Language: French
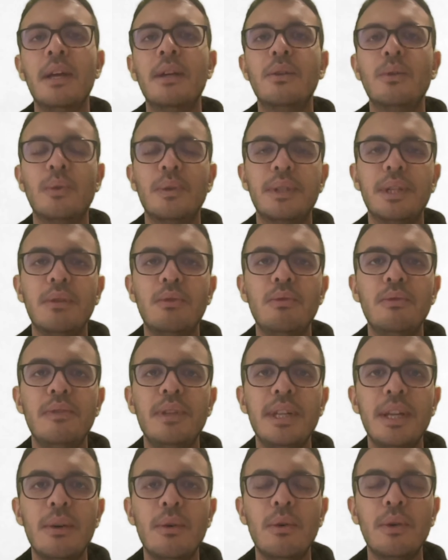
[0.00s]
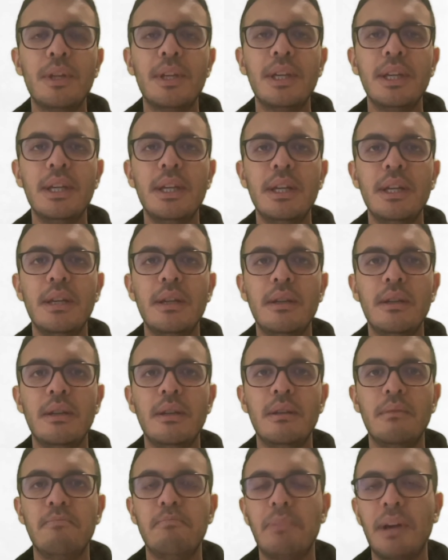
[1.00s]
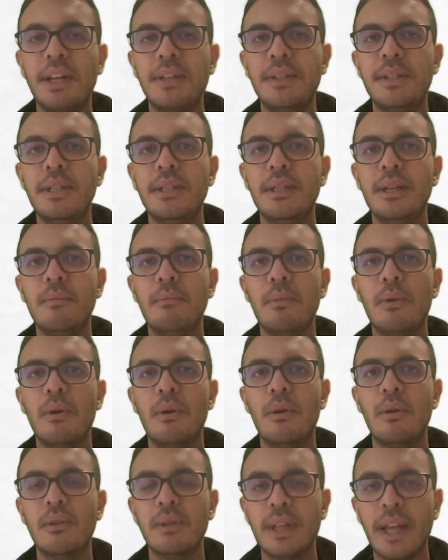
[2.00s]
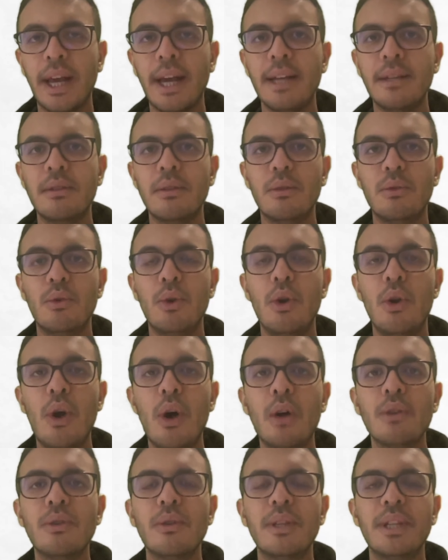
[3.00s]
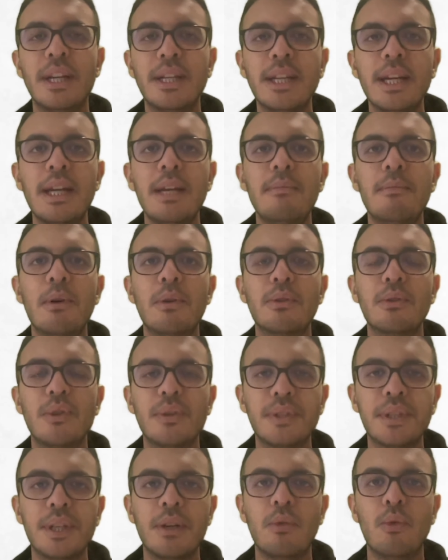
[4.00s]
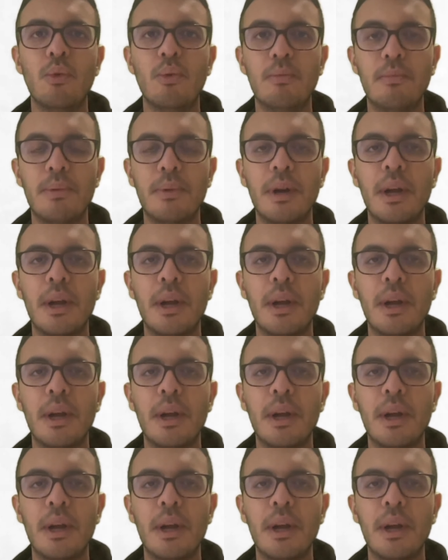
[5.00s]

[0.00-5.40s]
Donc c'est une vidéo qui précisément traite de l'ordre d'un élément dans un groupe.